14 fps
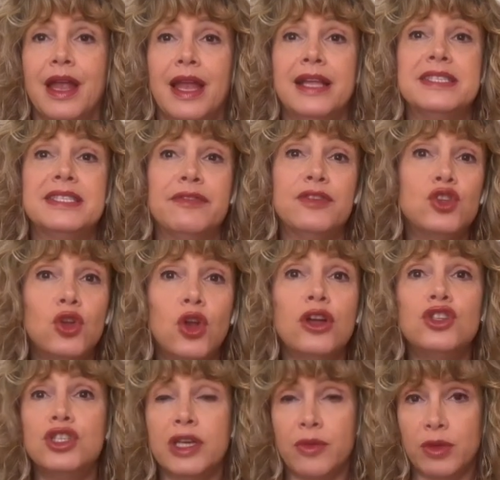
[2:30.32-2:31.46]
L'ansia
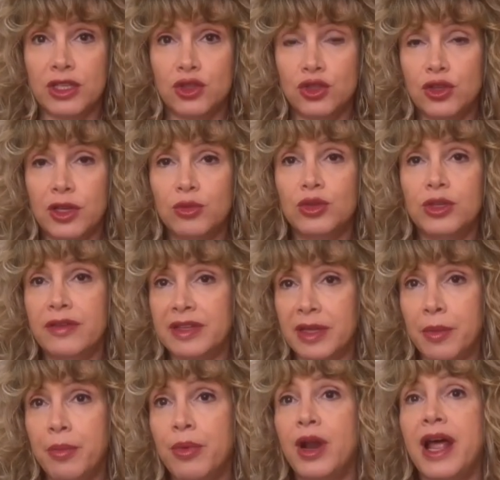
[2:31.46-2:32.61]
fisiologica è una reazione emotiva
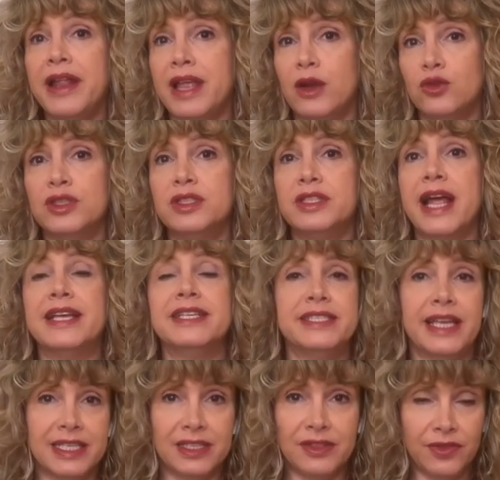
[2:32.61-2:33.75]
temporanea allo
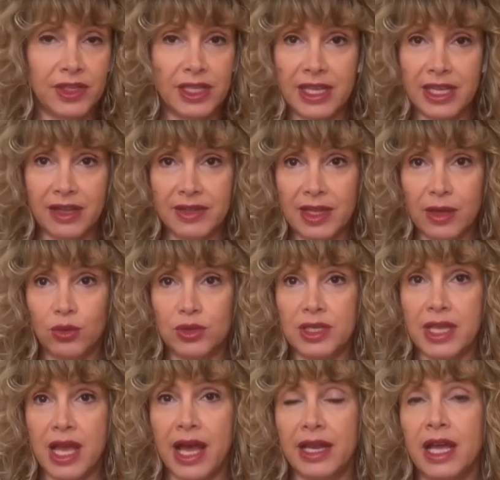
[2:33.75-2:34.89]
stress e alle sfide della vita
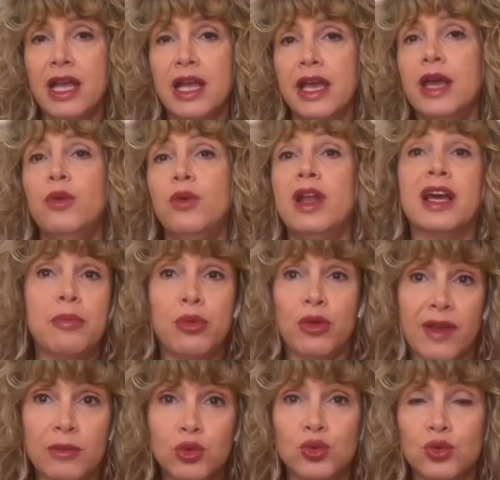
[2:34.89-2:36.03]
quotidiana. È quella che
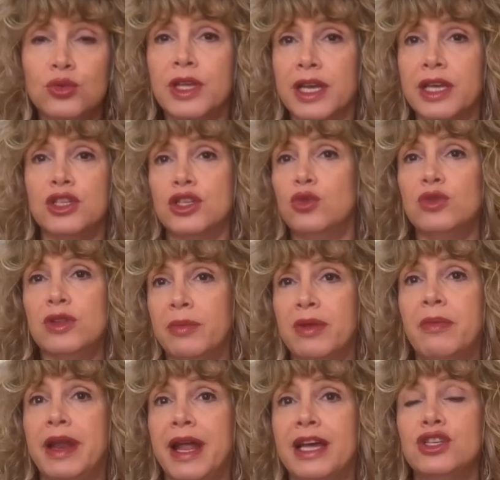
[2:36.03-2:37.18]
proviamo tutti e che ci aiuta a
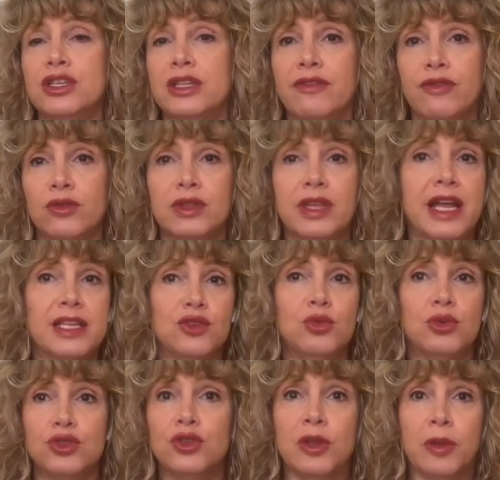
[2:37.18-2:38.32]
prepararci ad affrontare
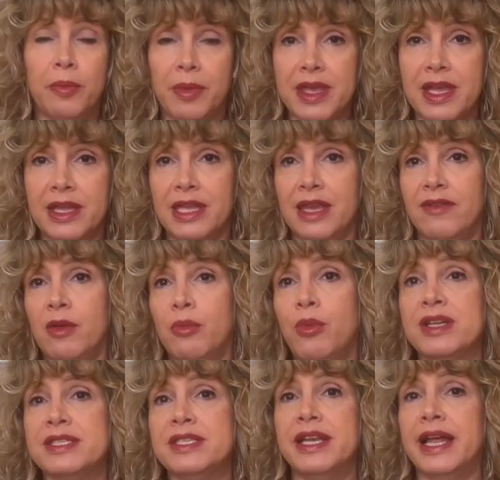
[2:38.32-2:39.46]
situazioni impegnative.
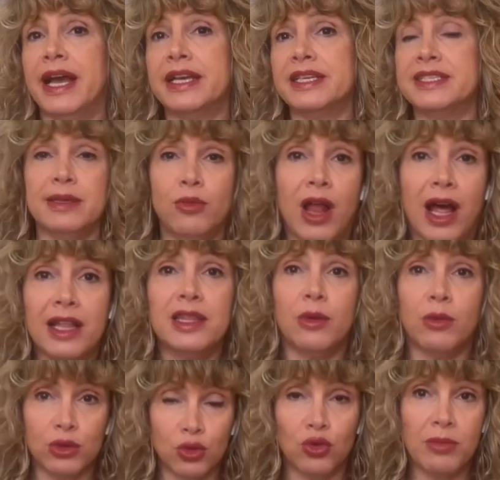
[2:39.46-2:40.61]
Può essere anche
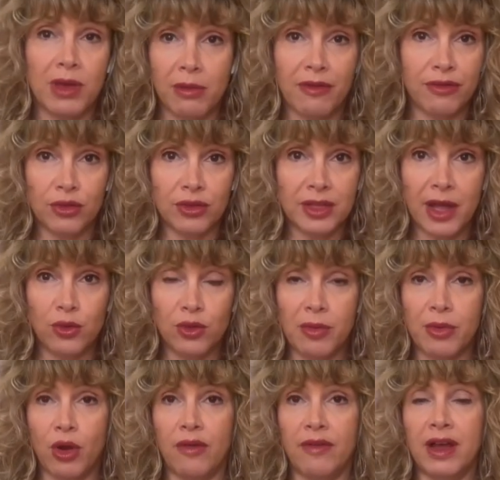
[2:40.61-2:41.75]
stimolante quando dobbiamo affrontare
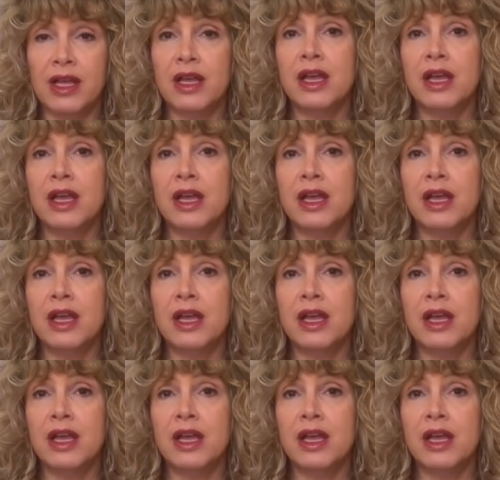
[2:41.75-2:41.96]
una prova.